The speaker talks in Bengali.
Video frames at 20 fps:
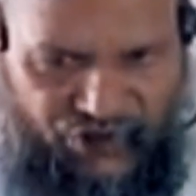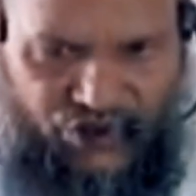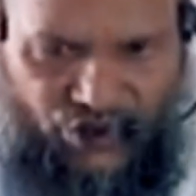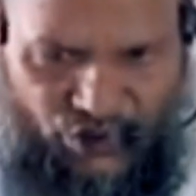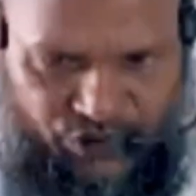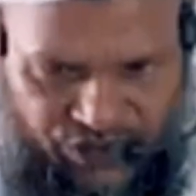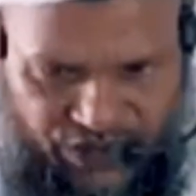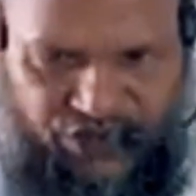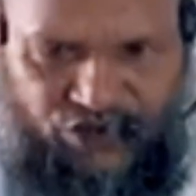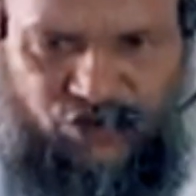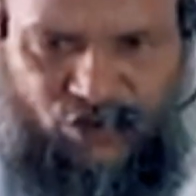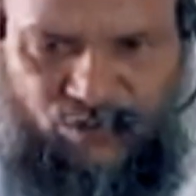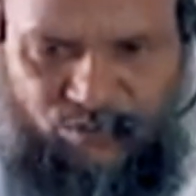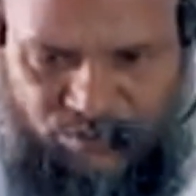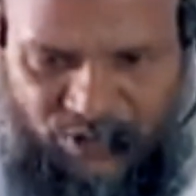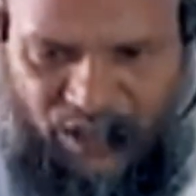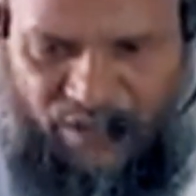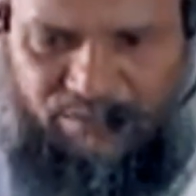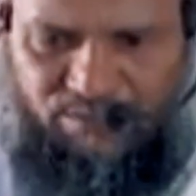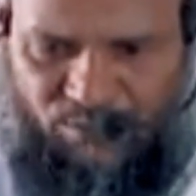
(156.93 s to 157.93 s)
যদি
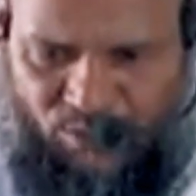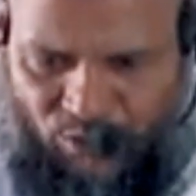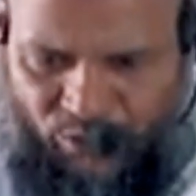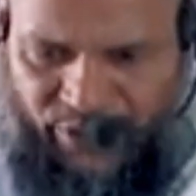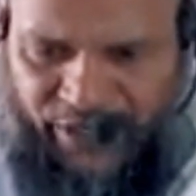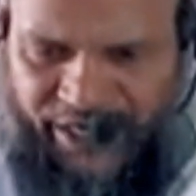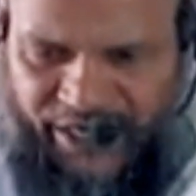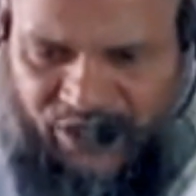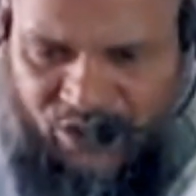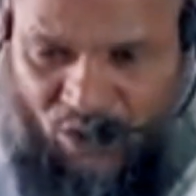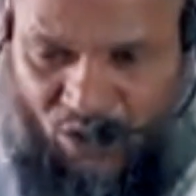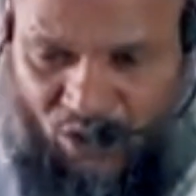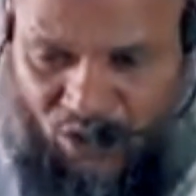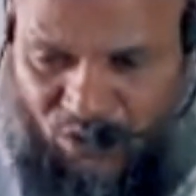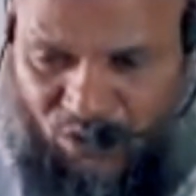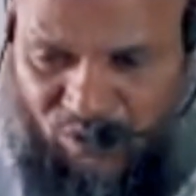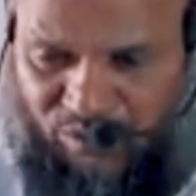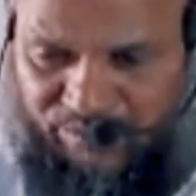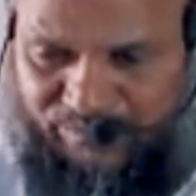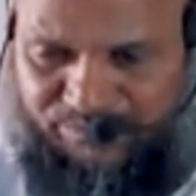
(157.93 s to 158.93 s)
তোমরা মনে
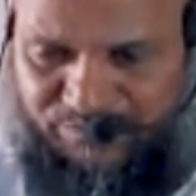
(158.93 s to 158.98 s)
করো